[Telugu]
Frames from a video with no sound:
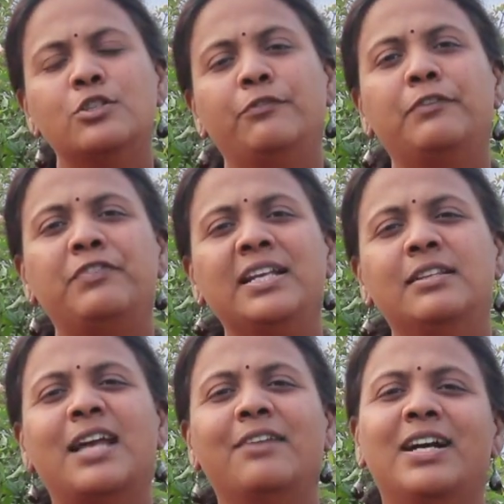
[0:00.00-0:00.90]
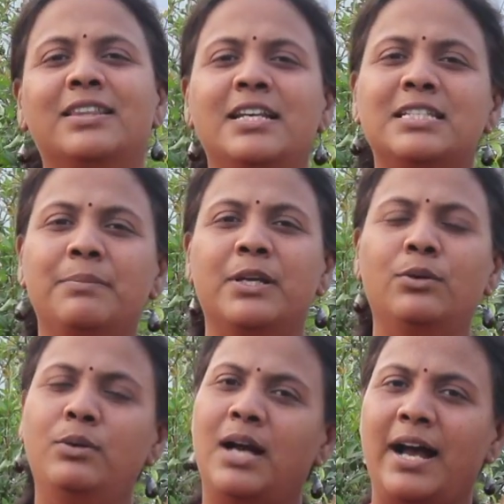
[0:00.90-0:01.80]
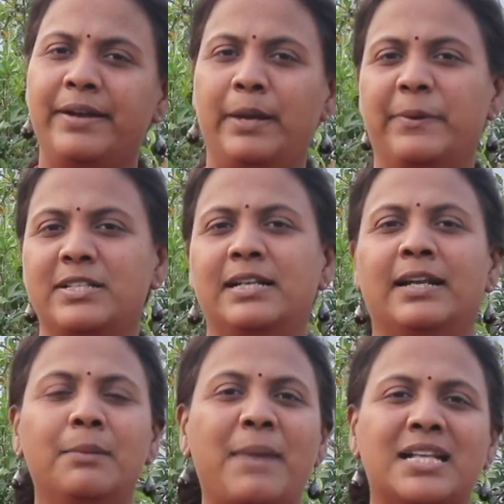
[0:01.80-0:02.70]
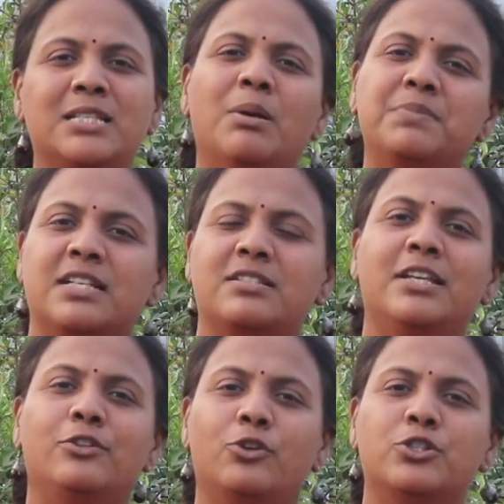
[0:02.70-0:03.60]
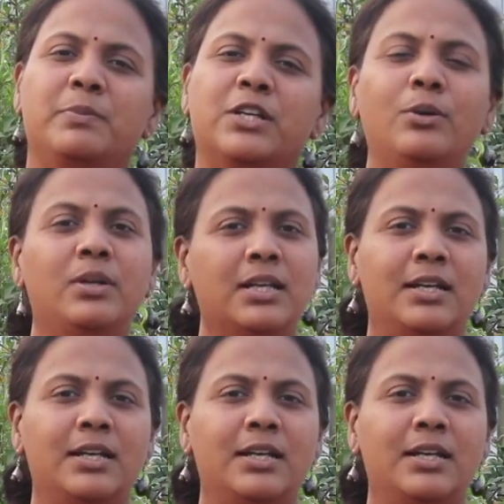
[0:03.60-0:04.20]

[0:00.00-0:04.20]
సో ఫిఫ్టీన్త్ తర్వాత నుంచి మీకు హండ్రెడ్ పర్సెంట్ అంటే మ్యాక్సిమం సిక్స్టీన్త్ రోజు మీకు